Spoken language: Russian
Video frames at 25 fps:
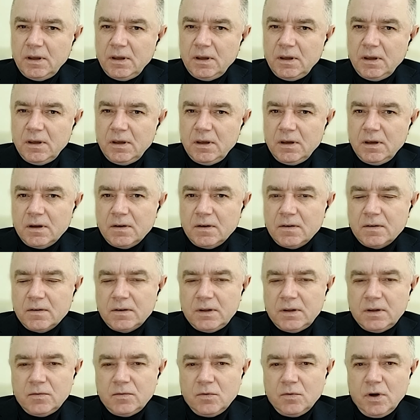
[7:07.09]
и
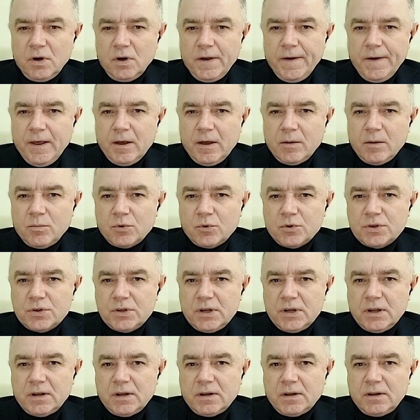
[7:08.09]
его
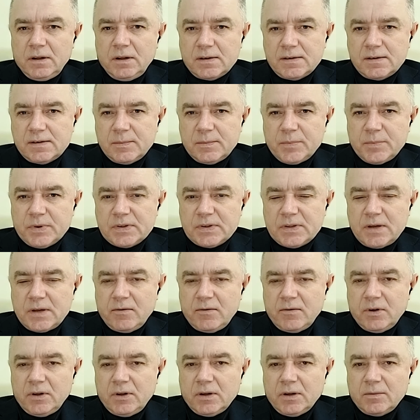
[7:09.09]
можно, если
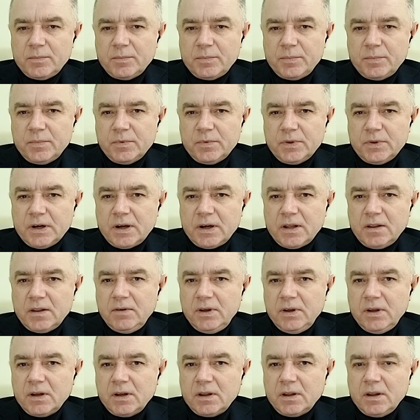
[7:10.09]
поставлено на
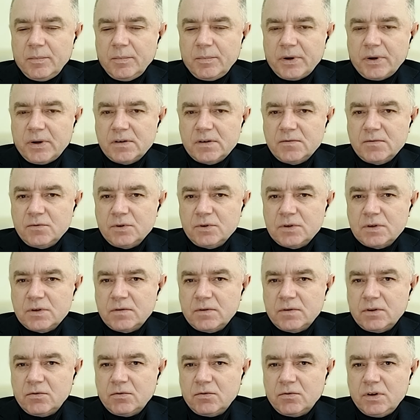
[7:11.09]
конвейерное
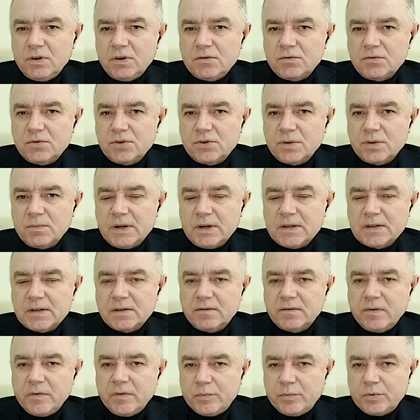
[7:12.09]
производство, то есть уже
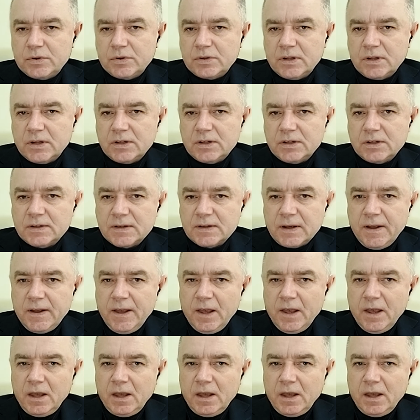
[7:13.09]
массовый выпуск начался,